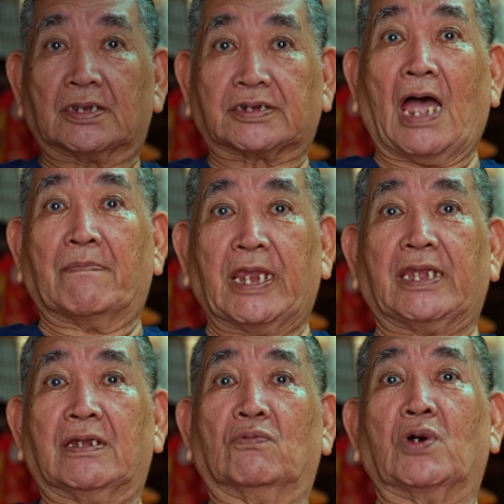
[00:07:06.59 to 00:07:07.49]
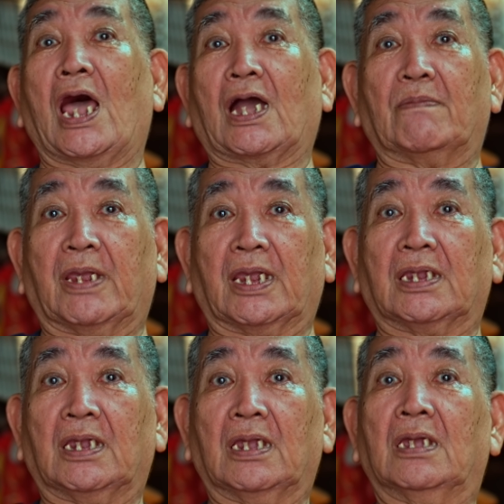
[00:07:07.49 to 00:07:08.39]
sa amin, wala kaming
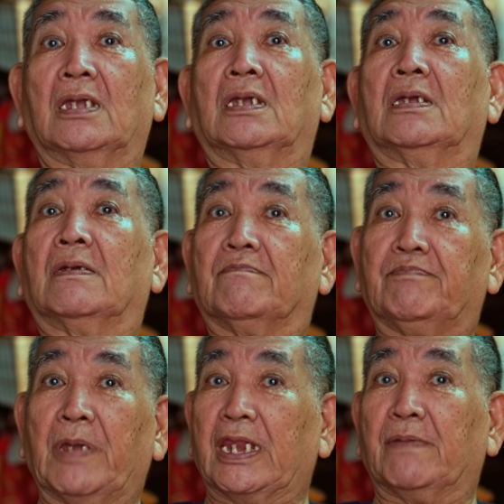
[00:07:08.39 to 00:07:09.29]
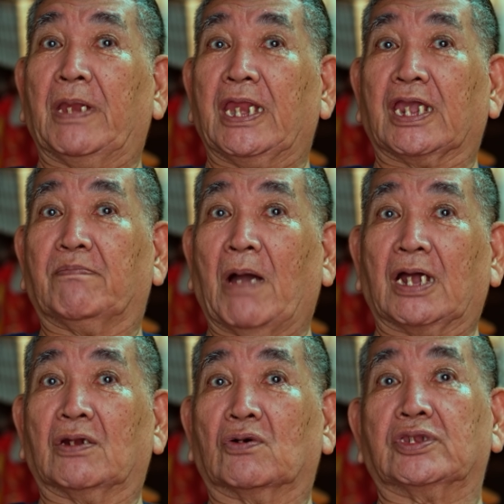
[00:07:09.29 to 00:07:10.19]
binibiling ibang
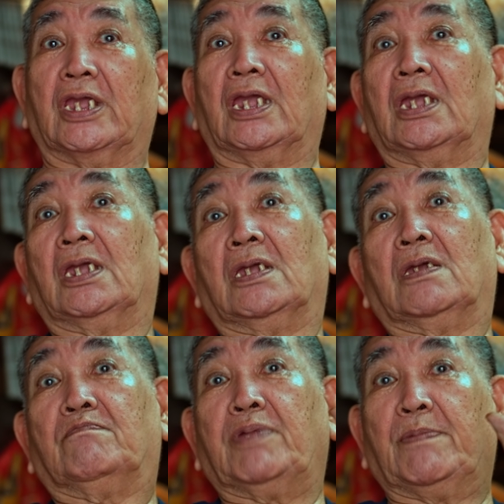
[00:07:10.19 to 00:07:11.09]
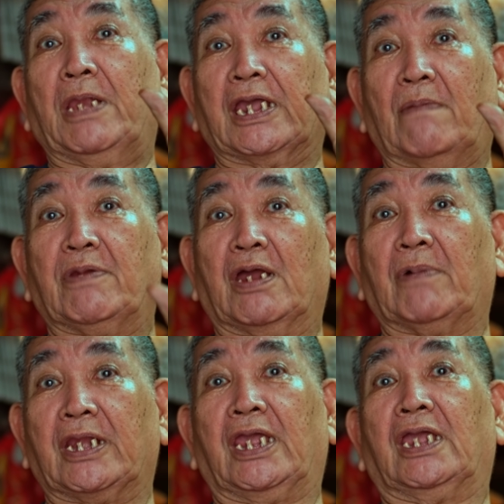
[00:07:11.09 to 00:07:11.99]
ano kundi bibili kami ng
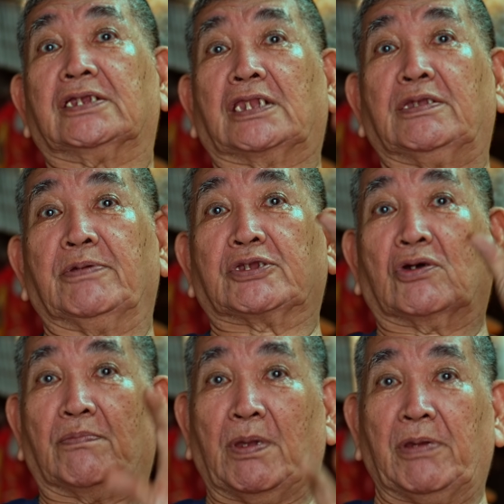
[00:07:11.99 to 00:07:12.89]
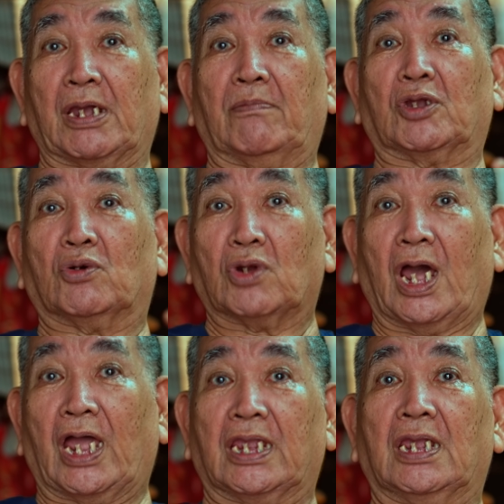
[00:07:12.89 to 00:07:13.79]
mani, sa divisory, bibili kami ng
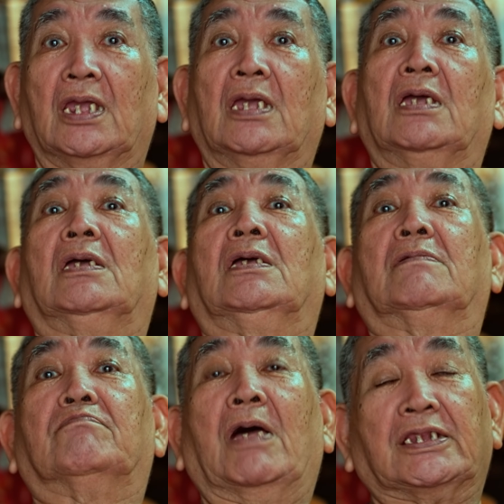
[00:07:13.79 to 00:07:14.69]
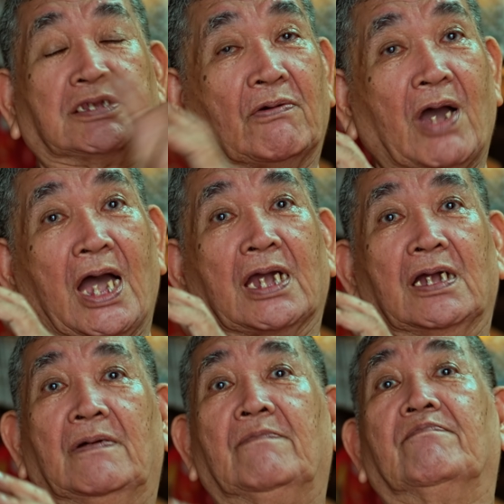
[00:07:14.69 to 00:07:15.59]
gulay, balintawak,
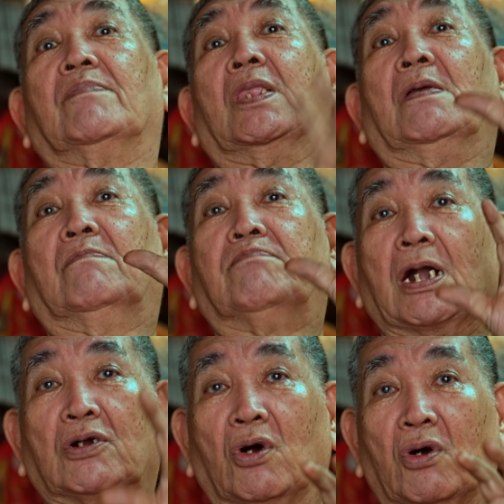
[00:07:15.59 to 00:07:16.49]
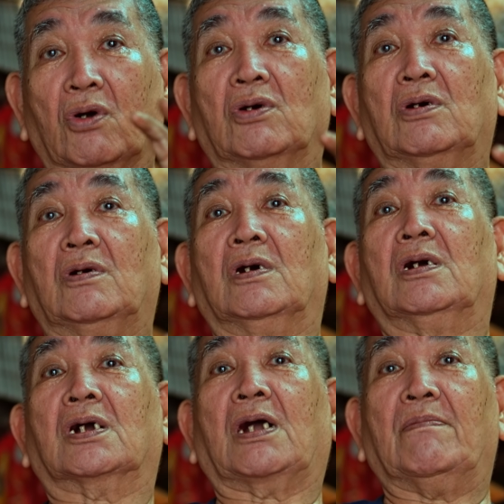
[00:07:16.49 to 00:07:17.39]
bagong,
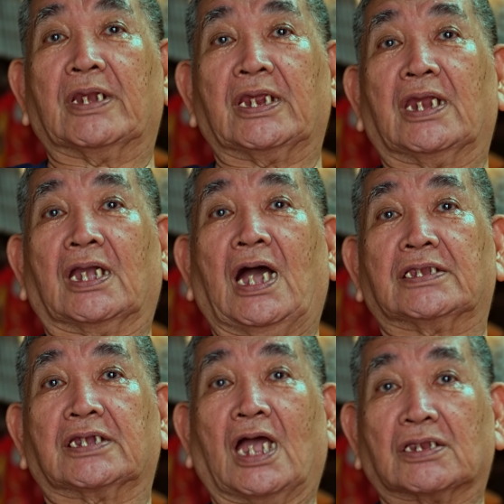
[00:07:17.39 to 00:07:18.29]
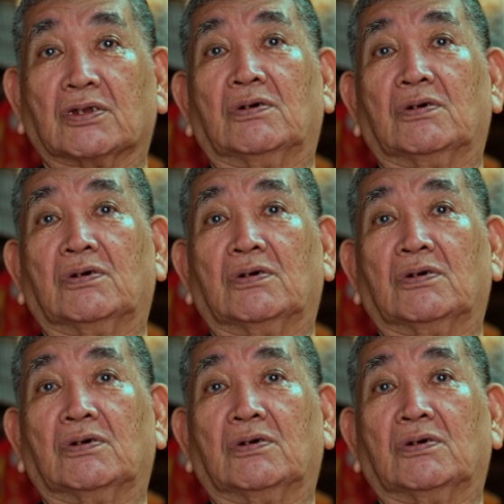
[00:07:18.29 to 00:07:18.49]
kami rin nag-aasikaso,